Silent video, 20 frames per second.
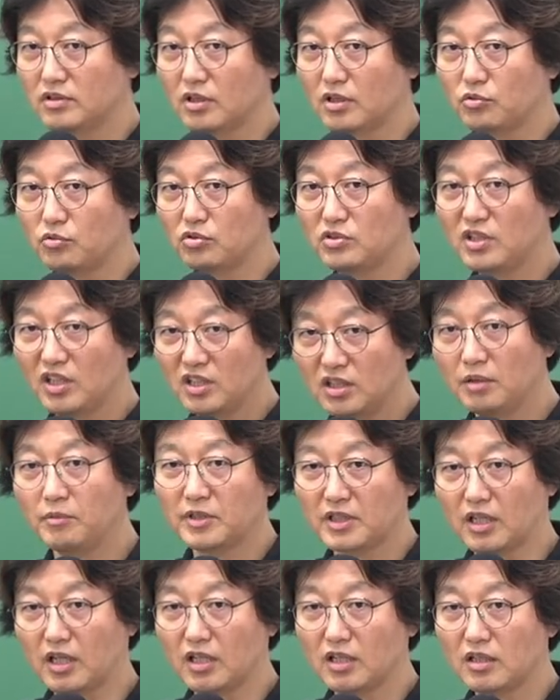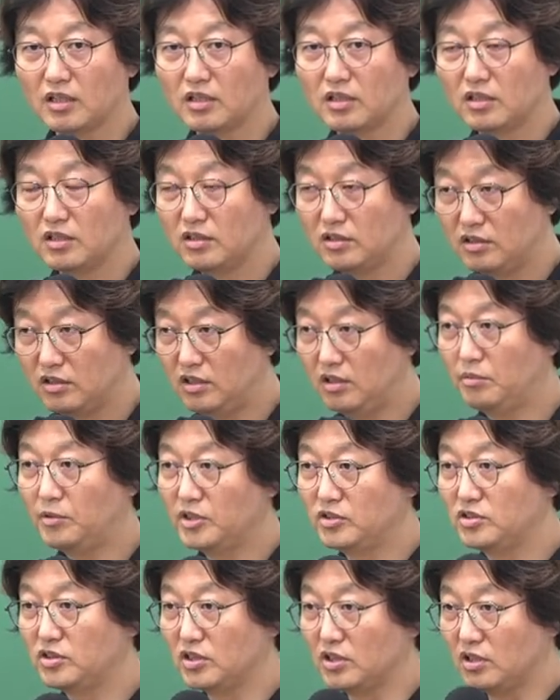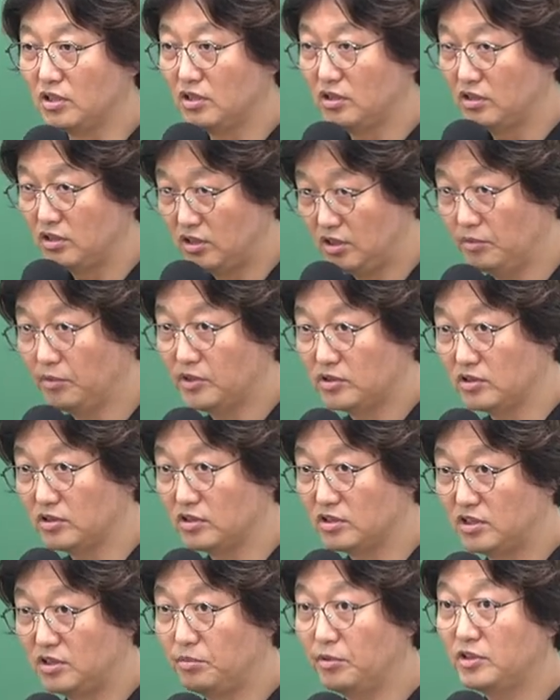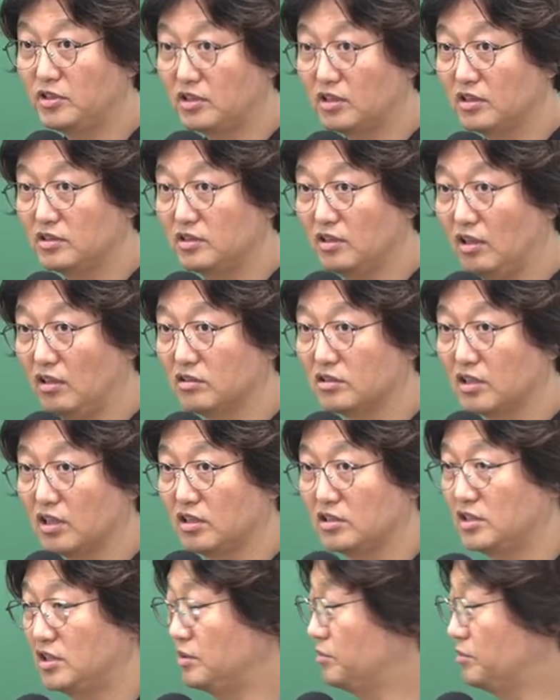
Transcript: 자, 토지 하나마다 1번지, 2번지 집원이 있겠죠? 자,